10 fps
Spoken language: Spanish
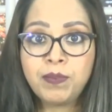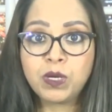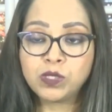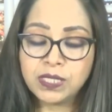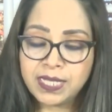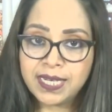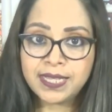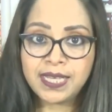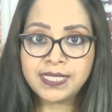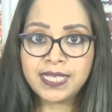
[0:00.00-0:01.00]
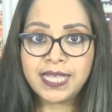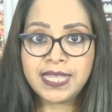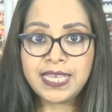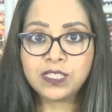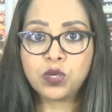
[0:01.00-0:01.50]
pero si se tratase de
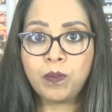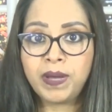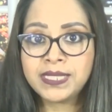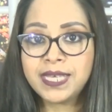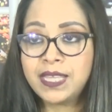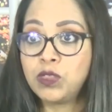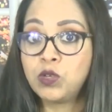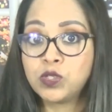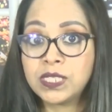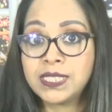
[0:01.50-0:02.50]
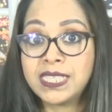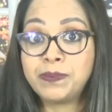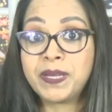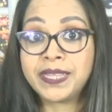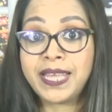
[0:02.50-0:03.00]
10 o más, entonces
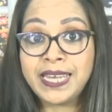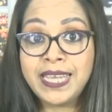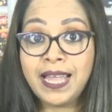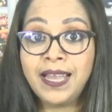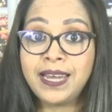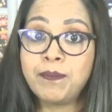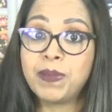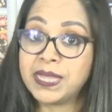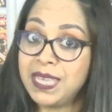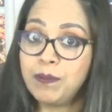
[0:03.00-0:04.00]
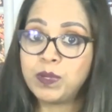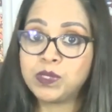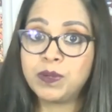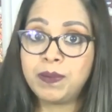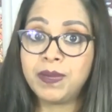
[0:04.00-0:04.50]
despertaría la empatía
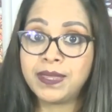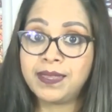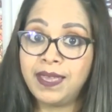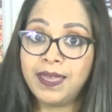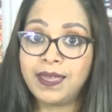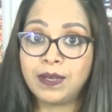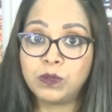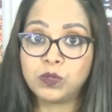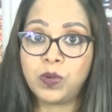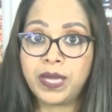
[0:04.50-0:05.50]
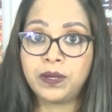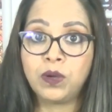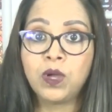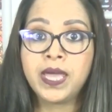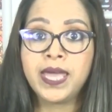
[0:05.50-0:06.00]
posiblemente en el usuario.